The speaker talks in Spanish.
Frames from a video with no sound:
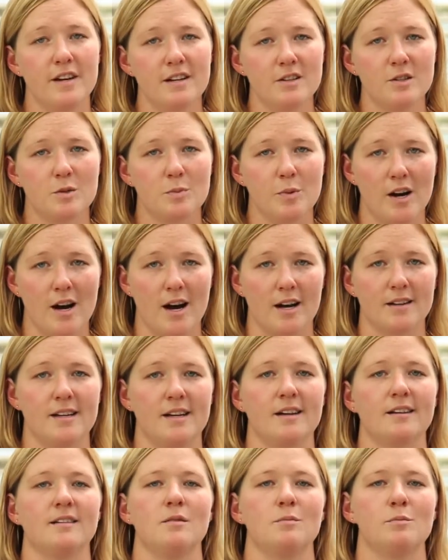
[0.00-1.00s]
Cuando
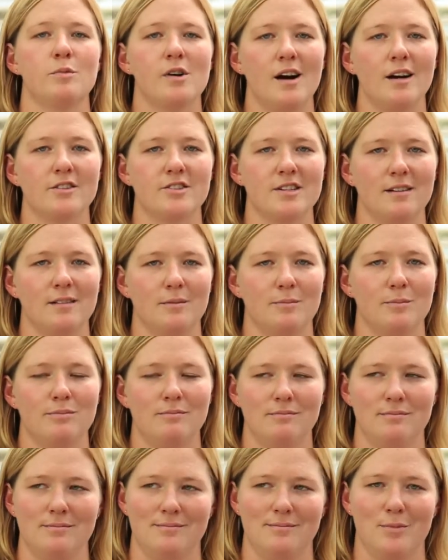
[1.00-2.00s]
tengamos el producto
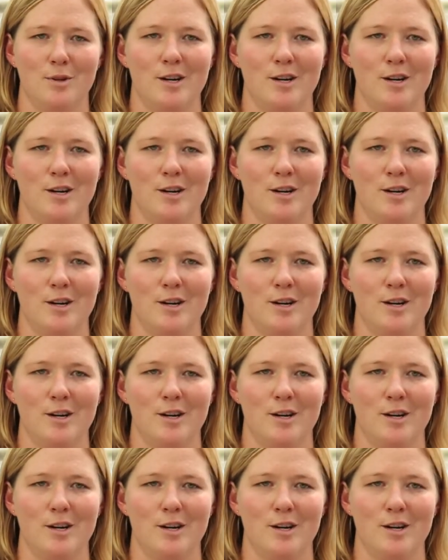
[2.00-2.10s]
final,